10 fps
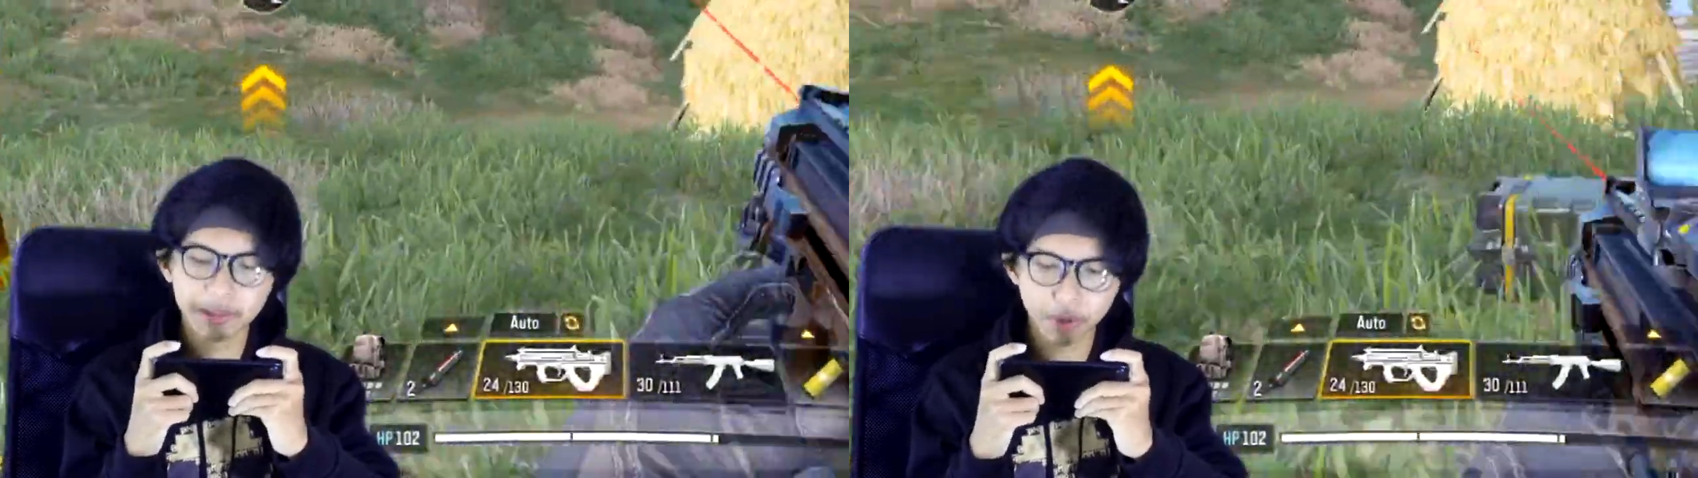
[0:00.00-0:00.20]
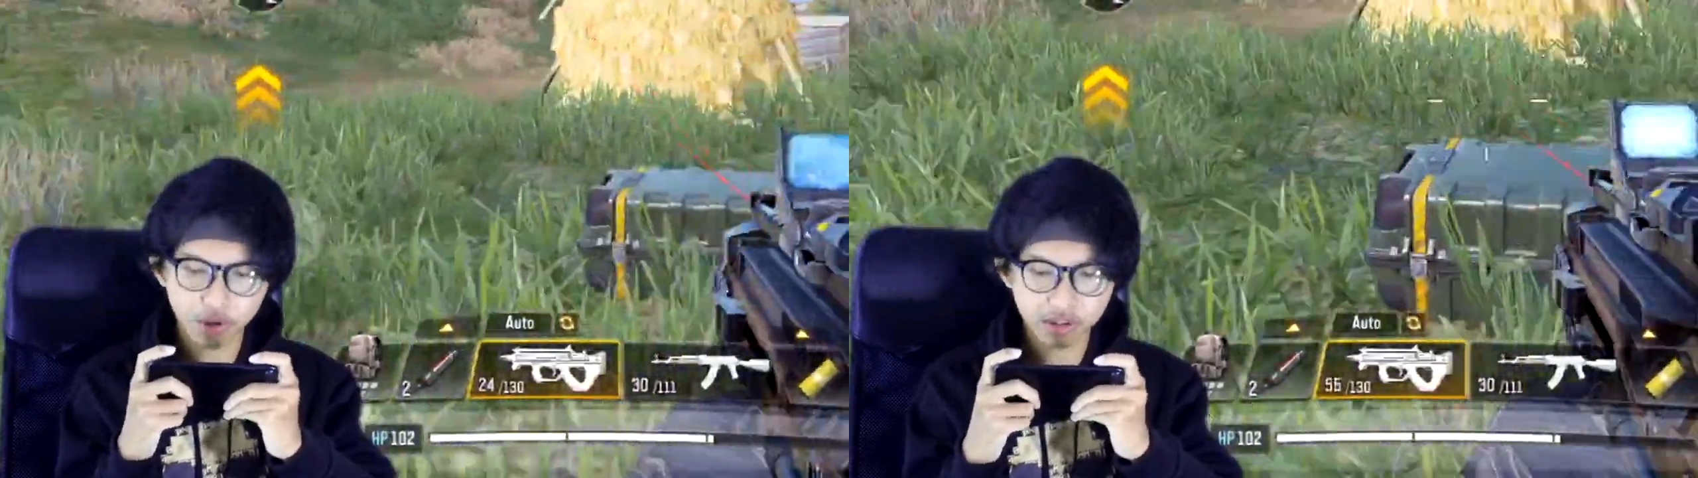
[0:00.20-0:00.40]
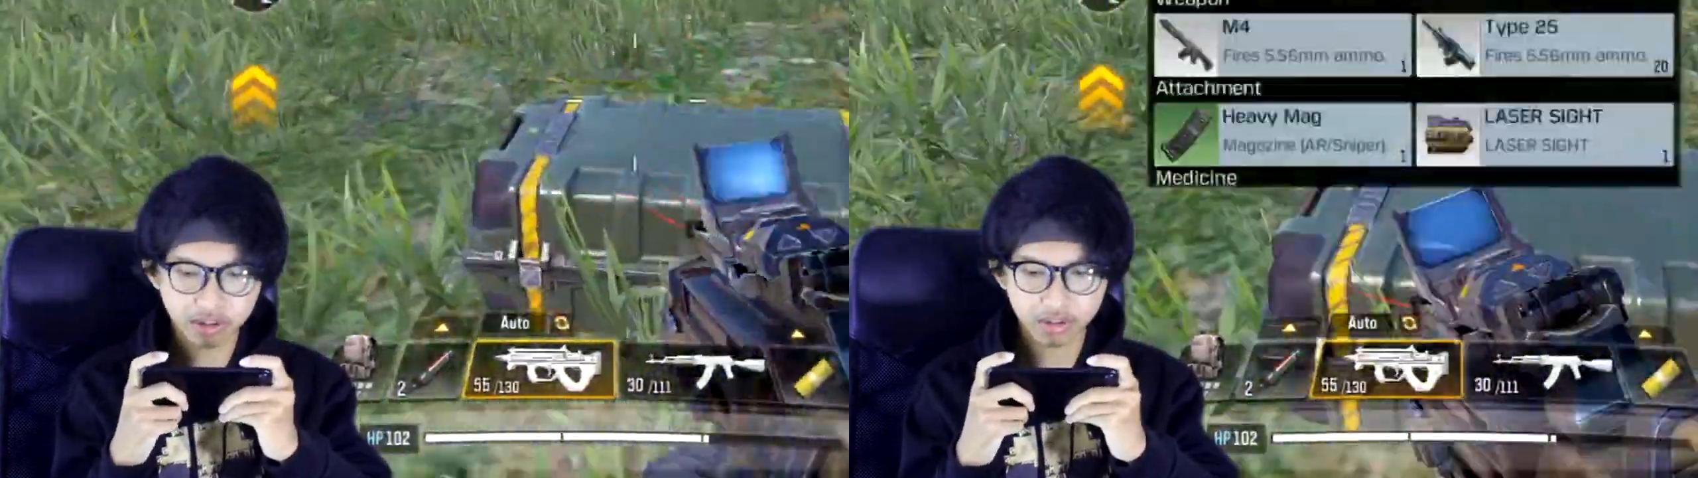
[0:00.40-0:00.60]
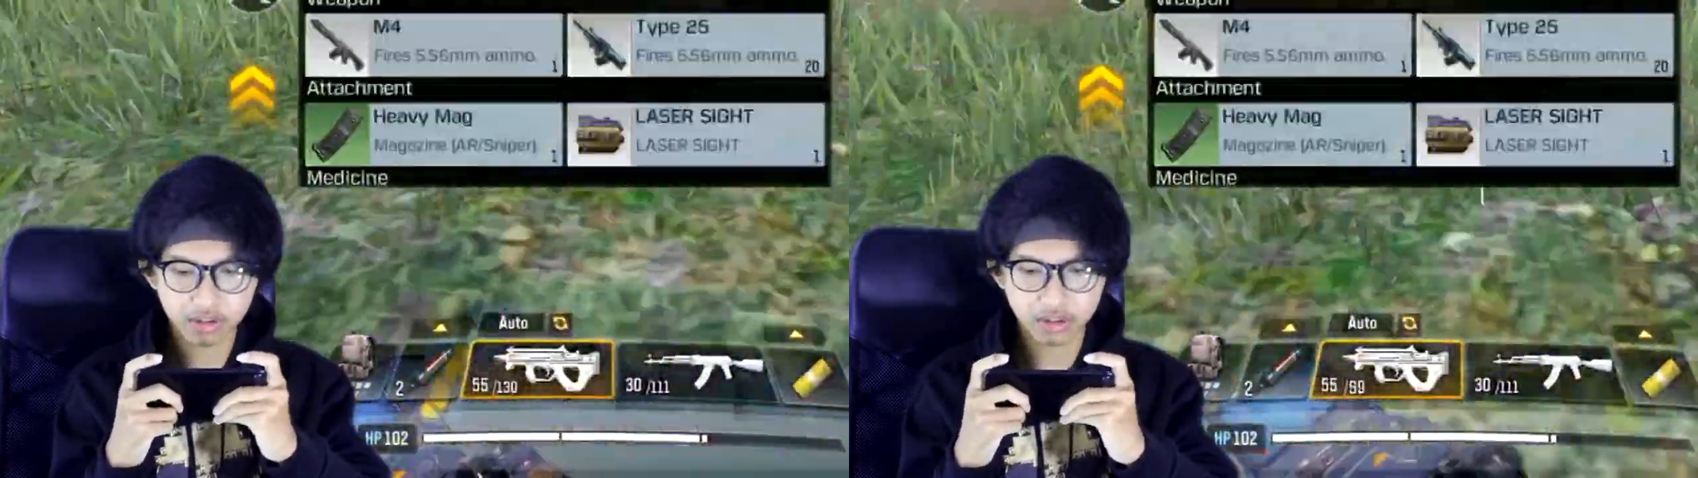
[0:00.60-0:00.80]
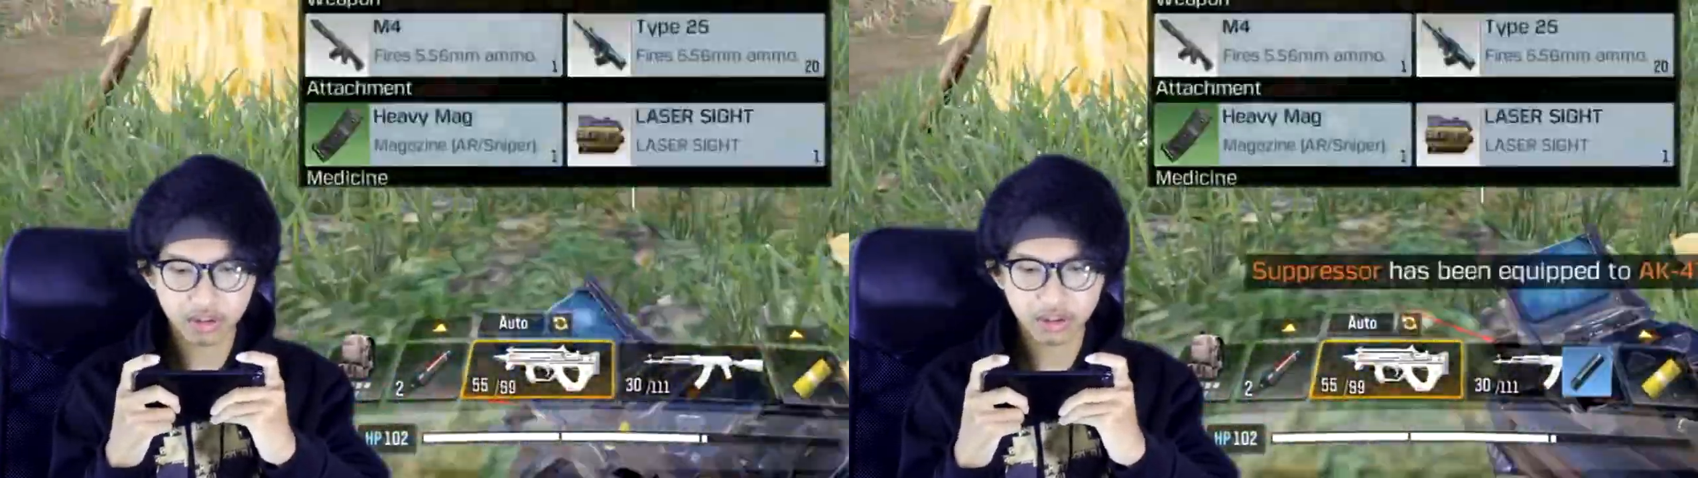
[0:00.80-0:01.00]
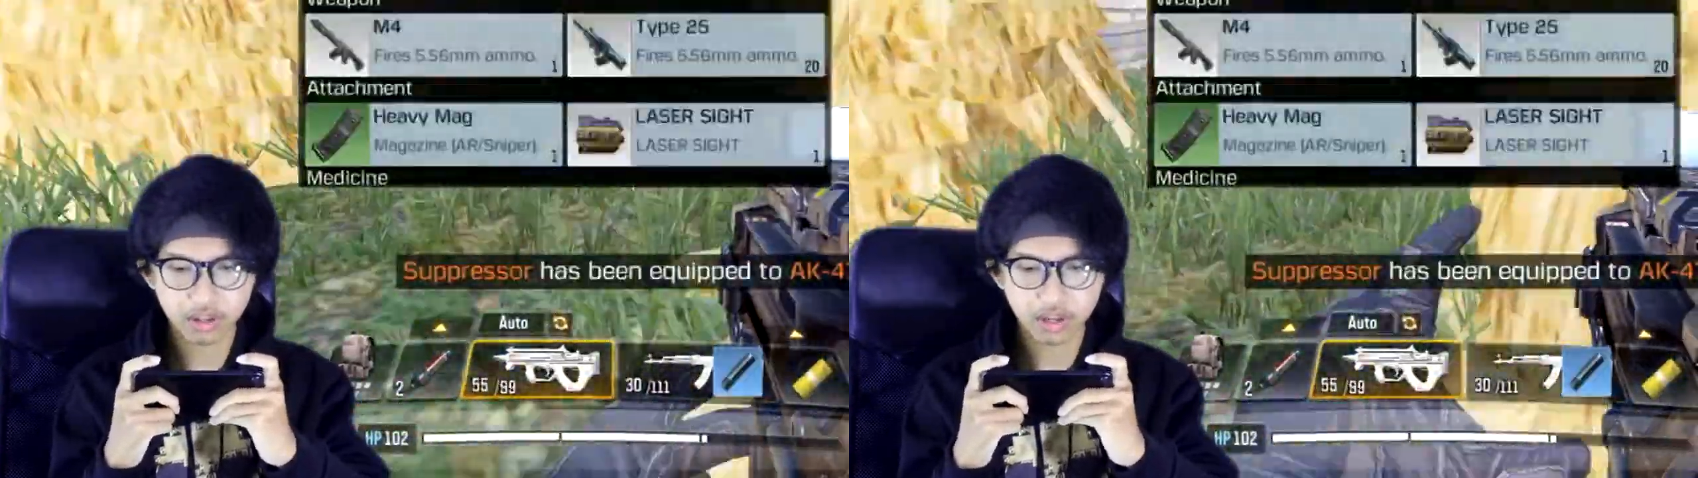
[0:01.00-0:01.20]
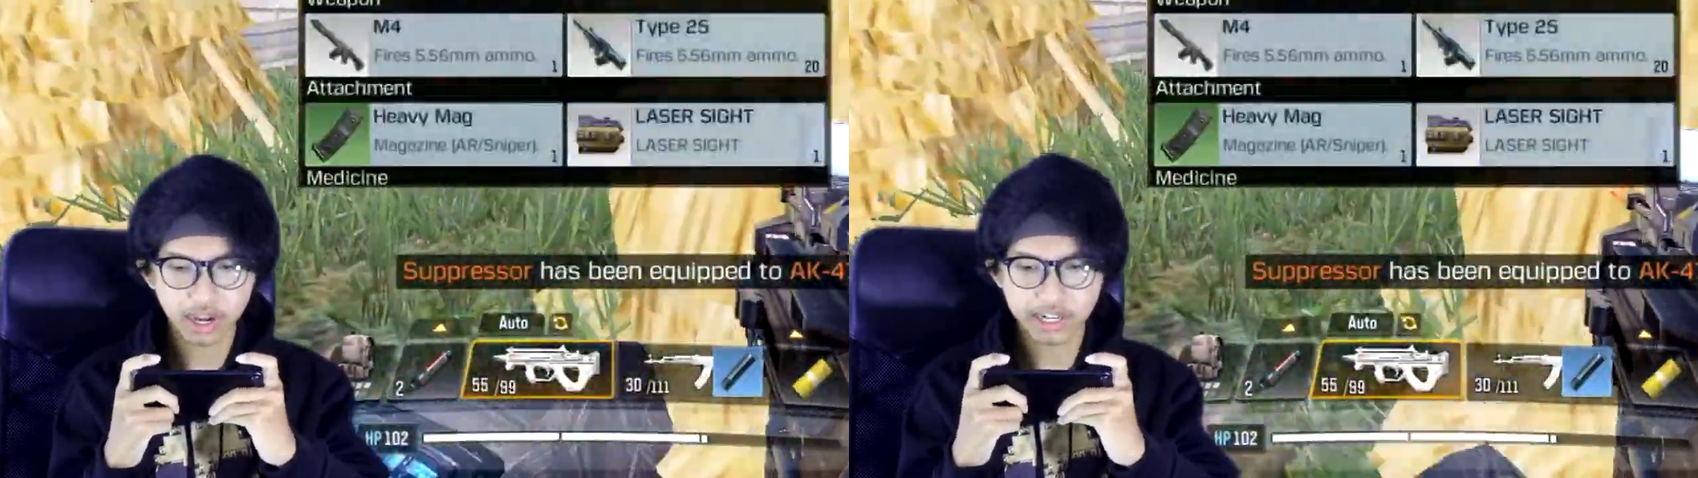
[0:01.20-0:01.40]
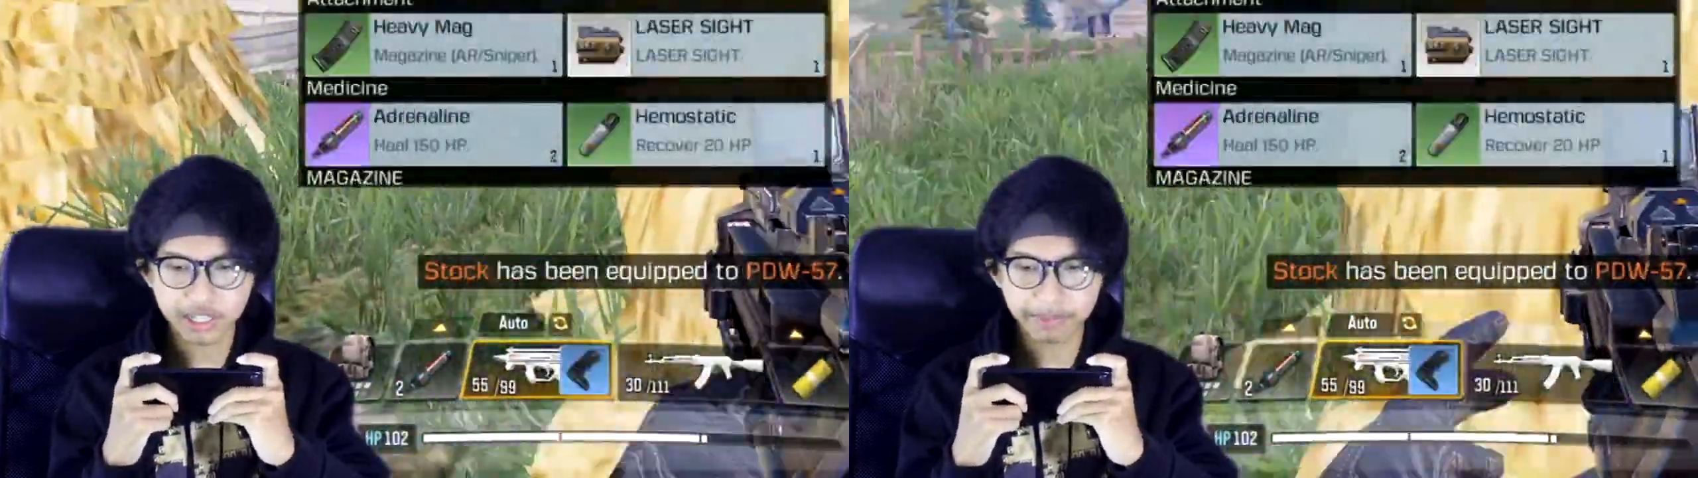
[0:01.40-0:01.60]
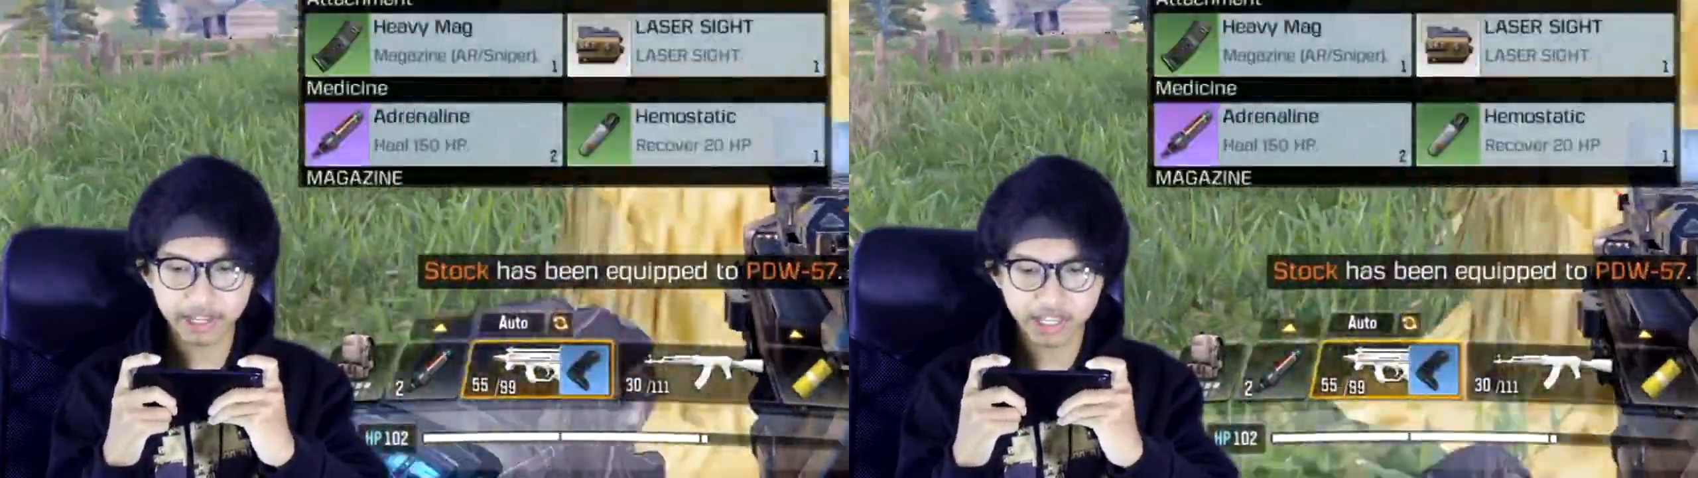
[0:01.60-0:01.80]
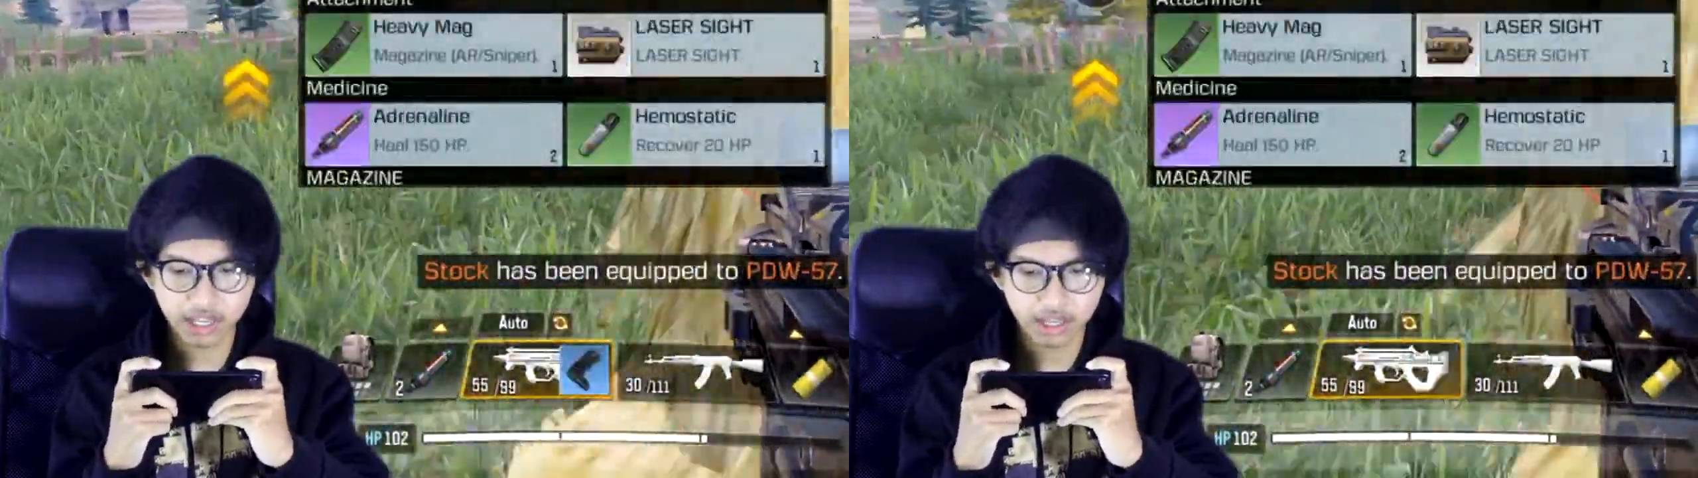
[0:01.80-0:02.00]
bro. Ada step
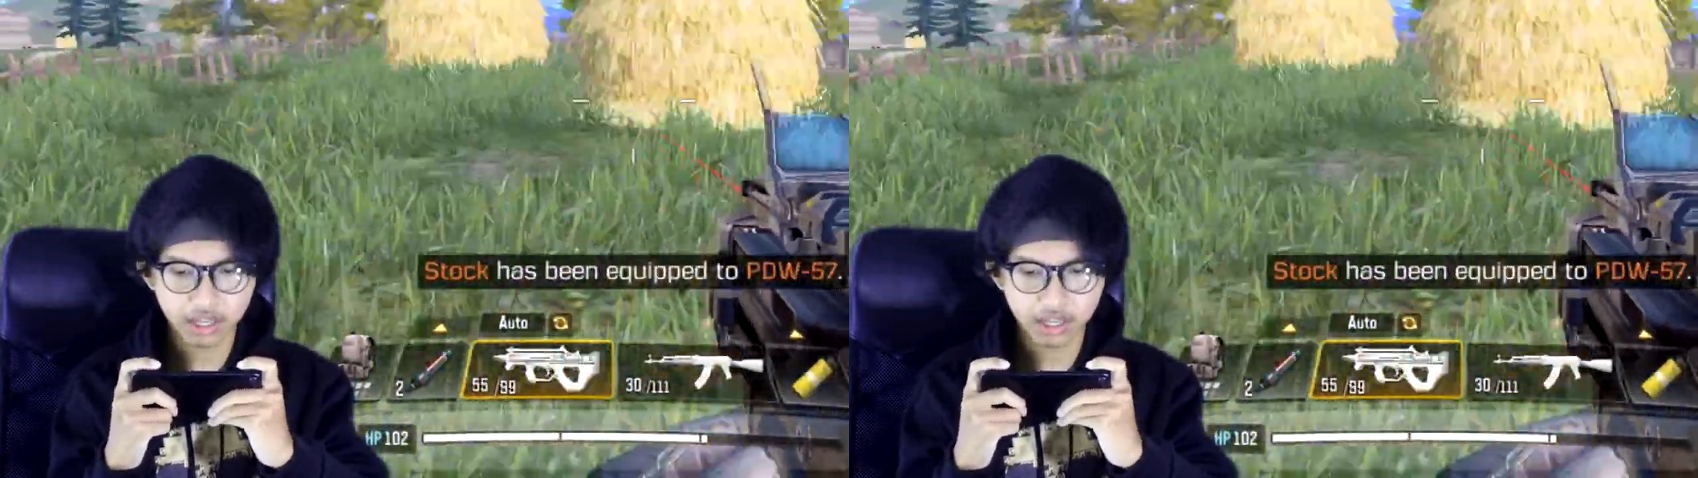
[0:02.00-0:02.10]
lagi.